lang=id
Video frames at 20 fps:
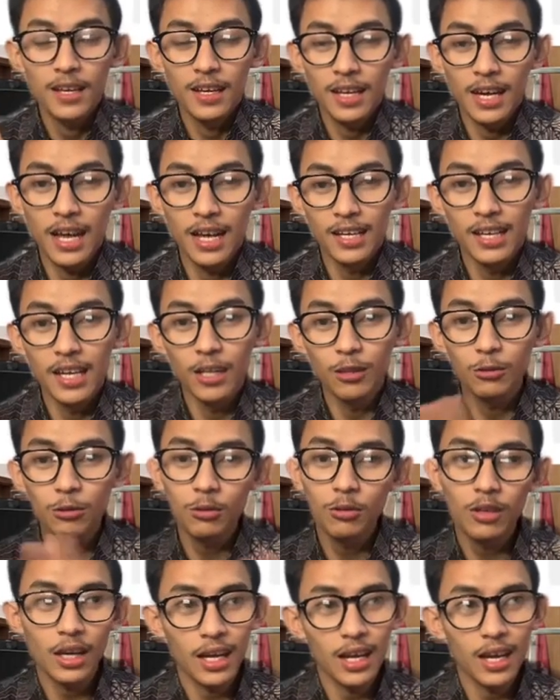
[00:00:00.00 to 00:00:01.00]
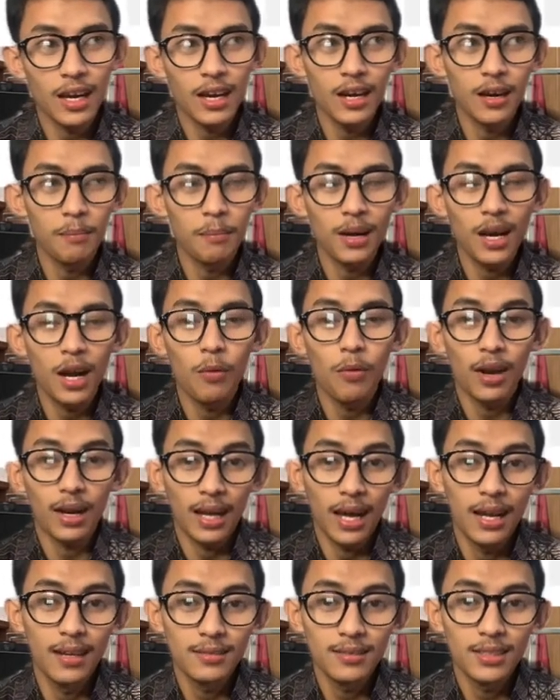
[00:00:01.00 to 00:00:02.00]
Nah, dia tuh kayak
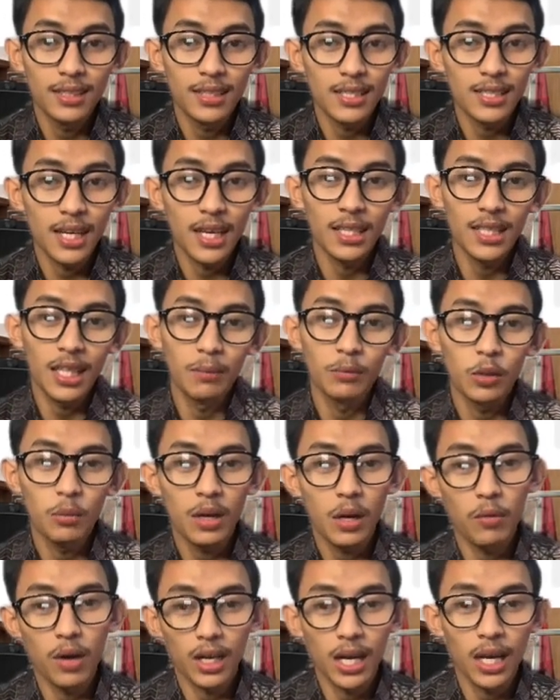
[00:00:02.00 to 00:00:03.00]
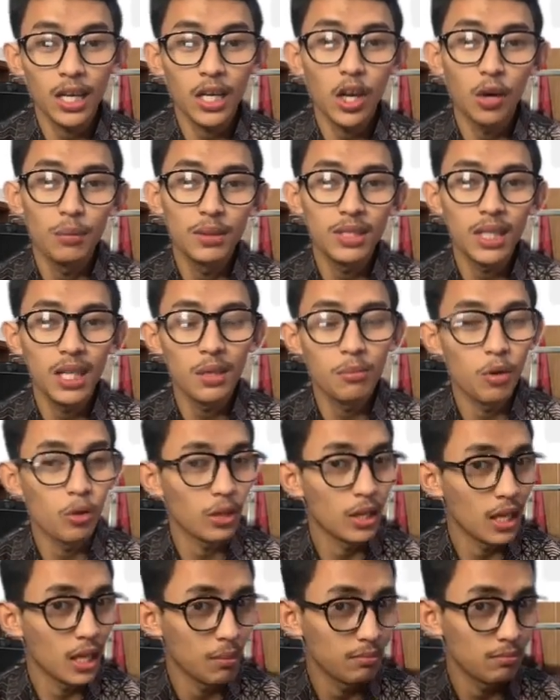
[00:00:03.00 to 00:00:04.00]
menawarkan, si tersangka TM itu menawarkan kalau misalnya mau
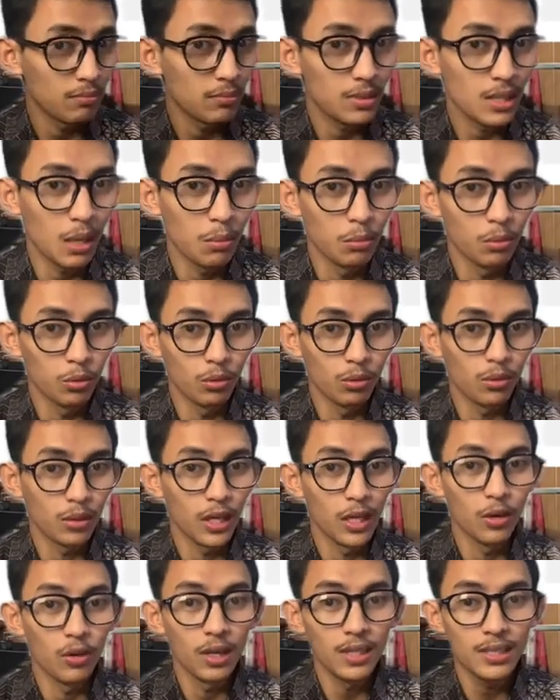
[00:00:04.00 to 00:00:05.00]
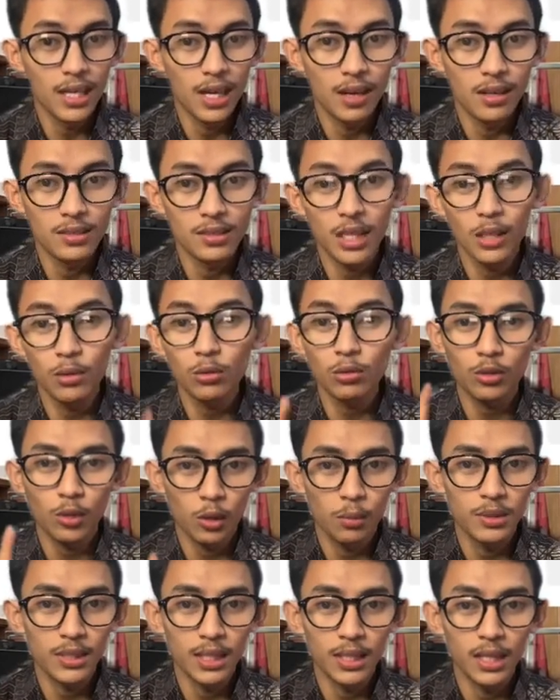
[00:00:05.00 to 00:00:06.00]
kirim sabu ke Indonesia, satu
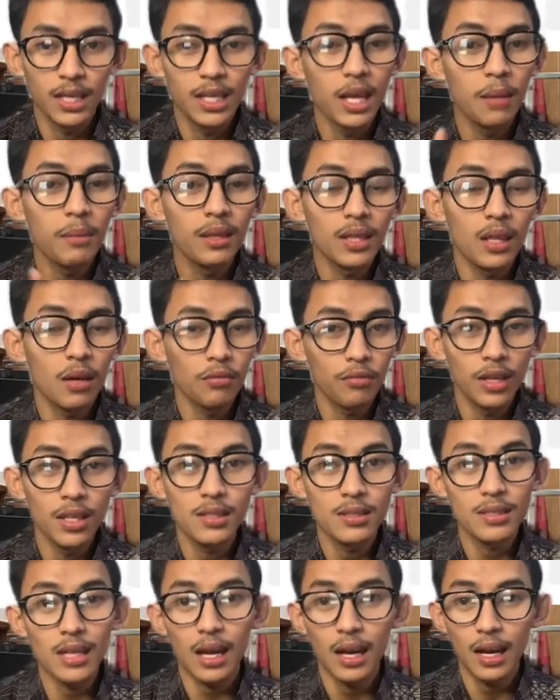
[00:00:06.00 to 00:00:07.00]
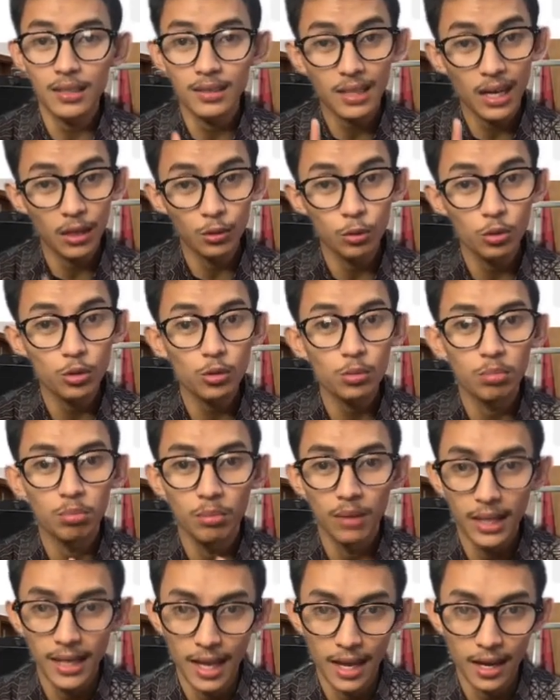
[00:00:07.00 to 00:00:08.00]
ton misalnya, dia minta fee 100
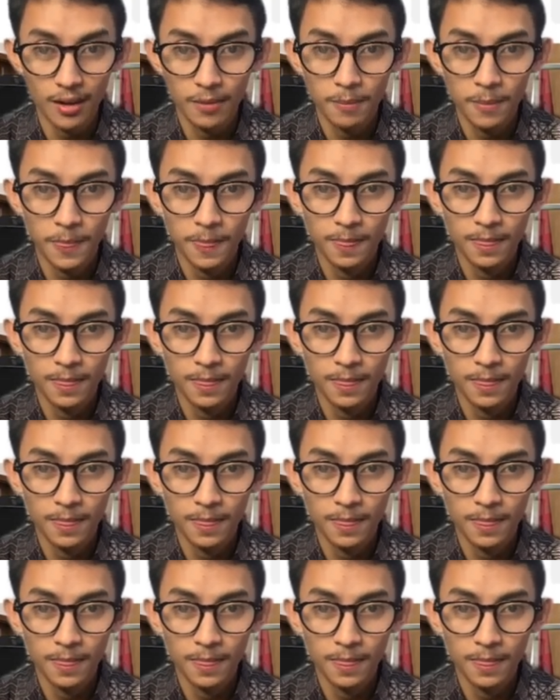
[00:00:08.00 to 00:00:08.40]
miliar.